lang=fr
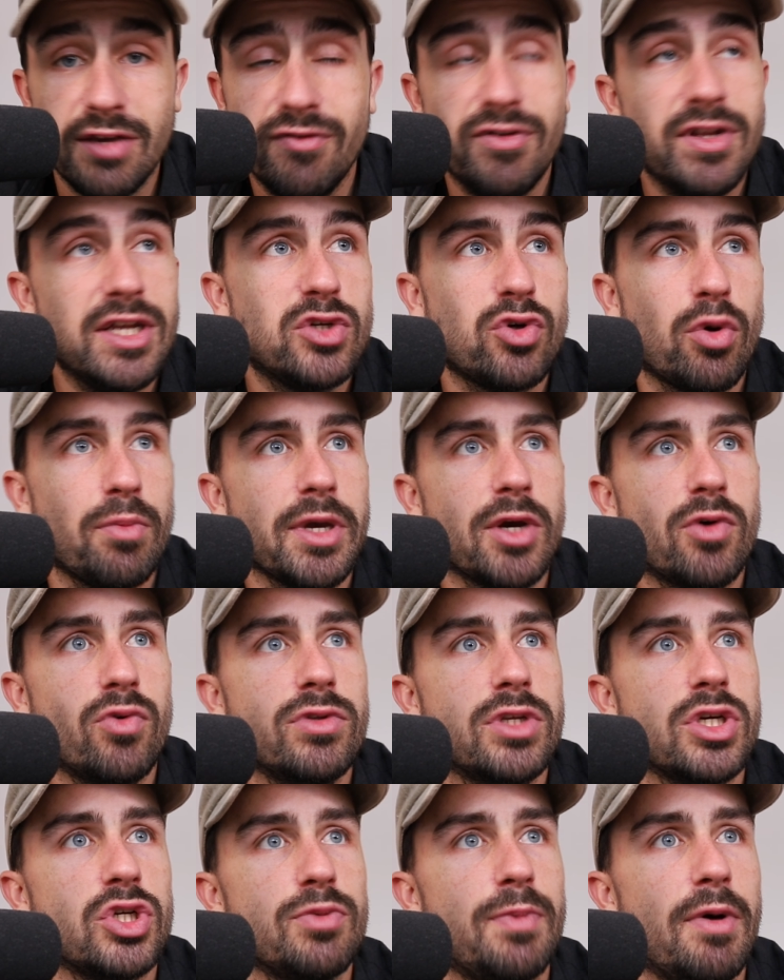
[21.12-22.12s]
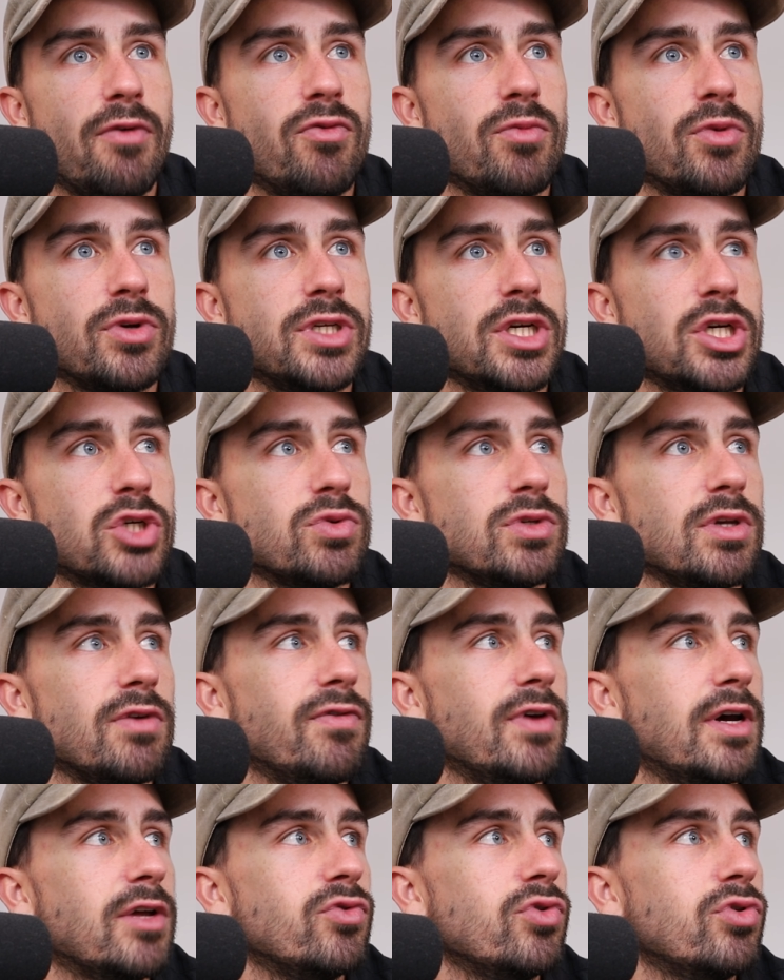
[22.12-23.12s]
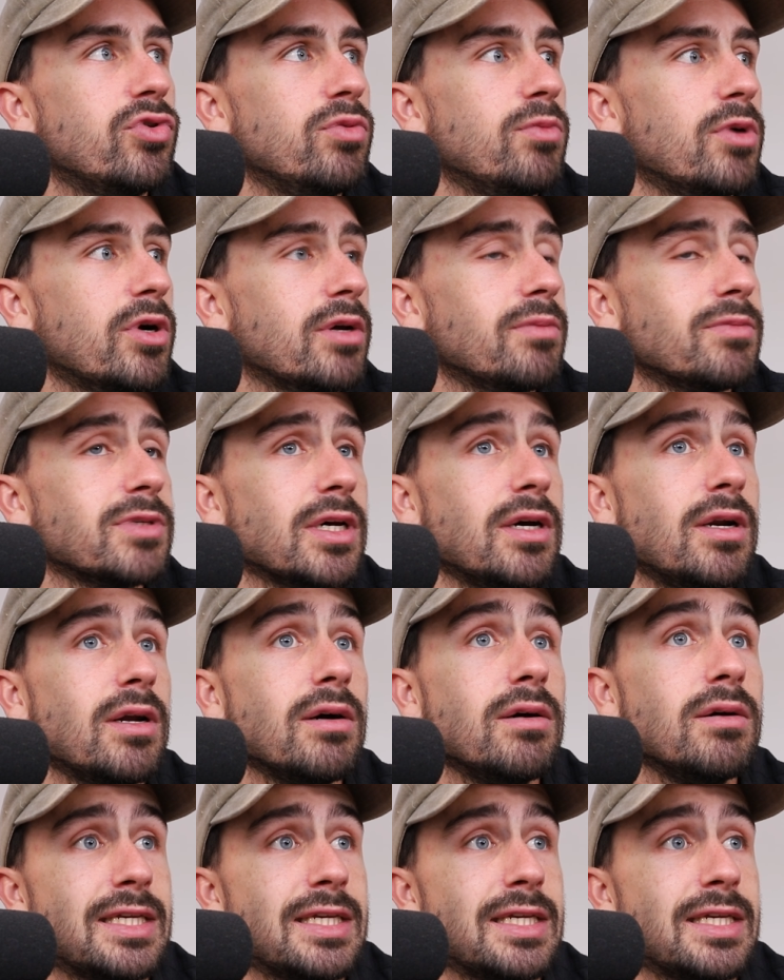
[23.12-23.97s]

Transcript: défilé sur mes comptes et je vais pas vous mentir, je vous ai fait un document comme ça là.